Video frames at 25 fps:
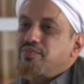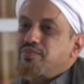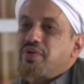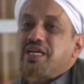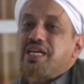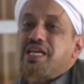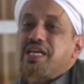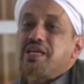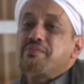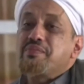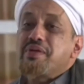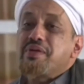
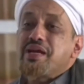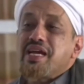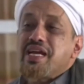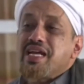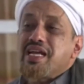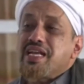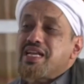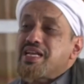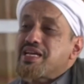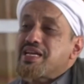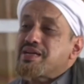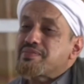
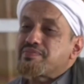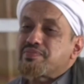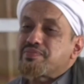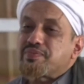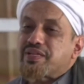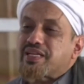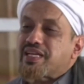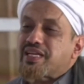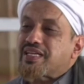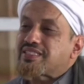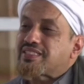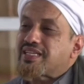
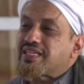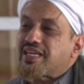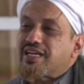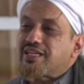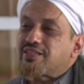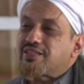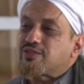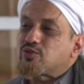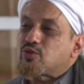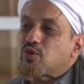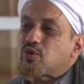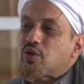bagaimana
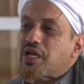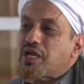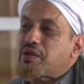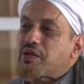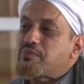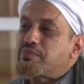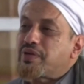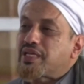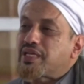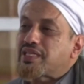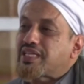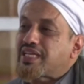perasaan
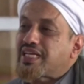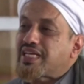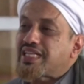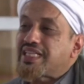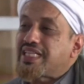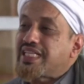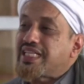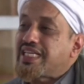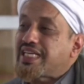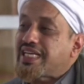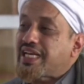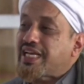sahabat
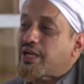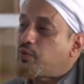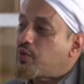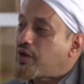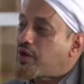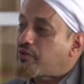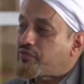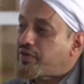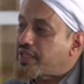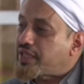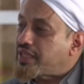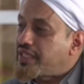ketika
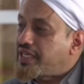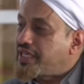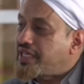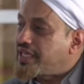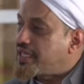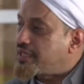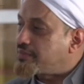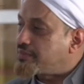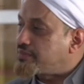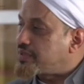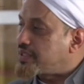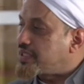
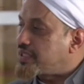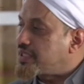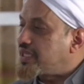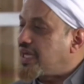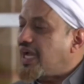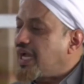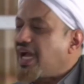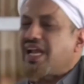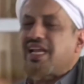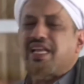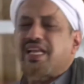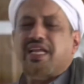wafatnya Nabi?
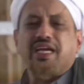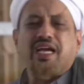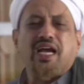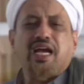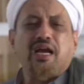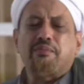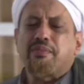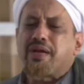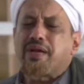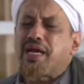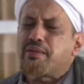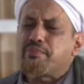Ada
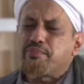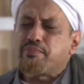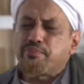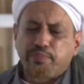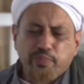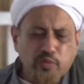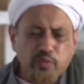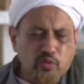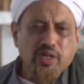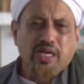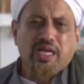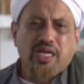nggak
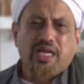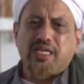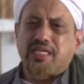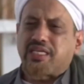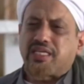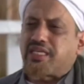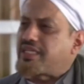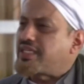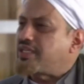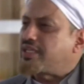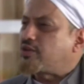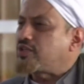mampu
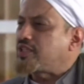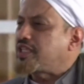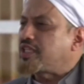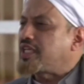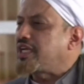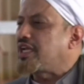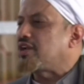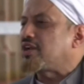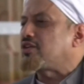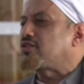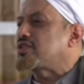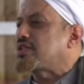lagi
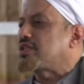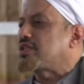ditinggal